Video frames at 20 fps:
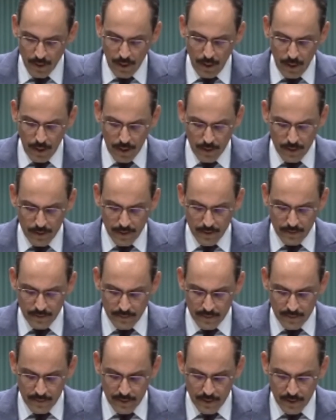Halen
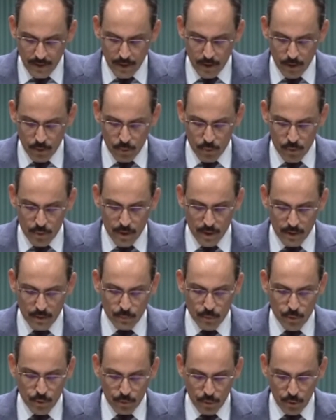
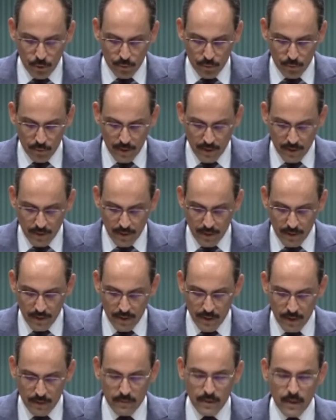264 olan
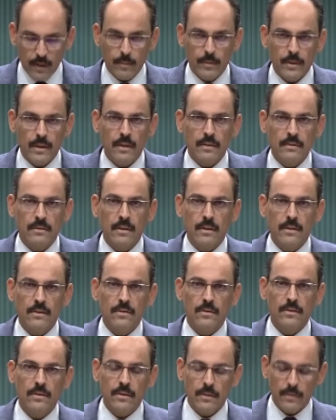general ve amiral
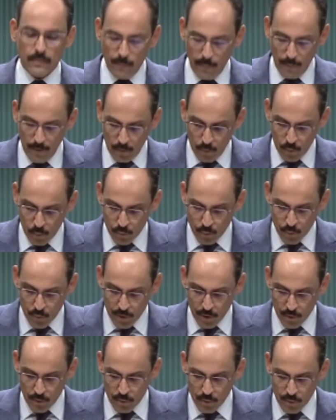sayısı 30
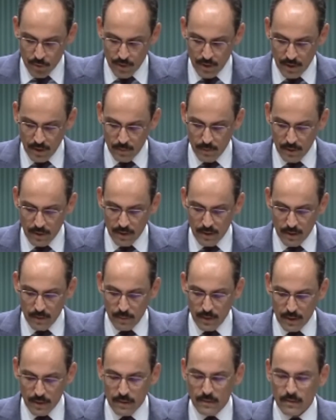Ağustos
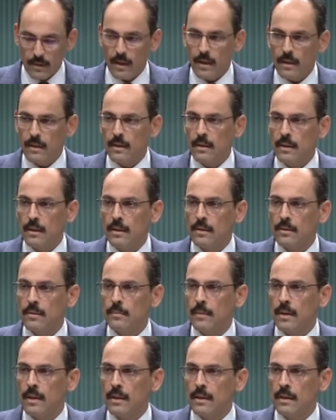2022 tarihi
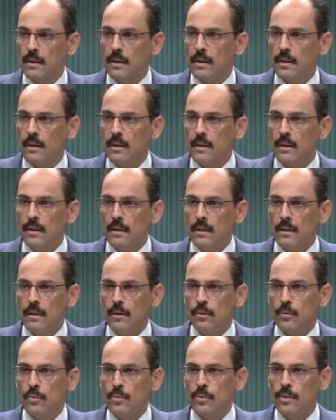itibariyle
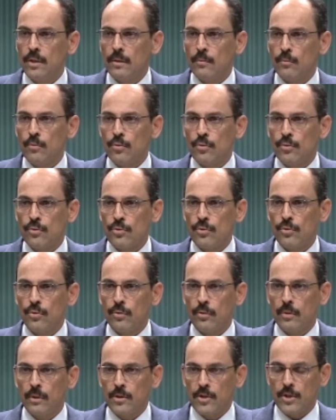273
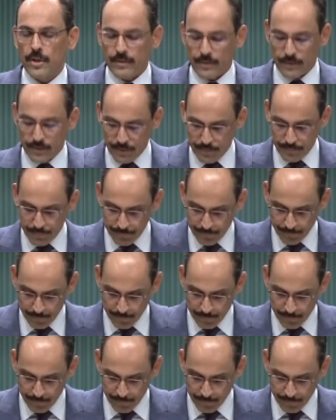olacaktır.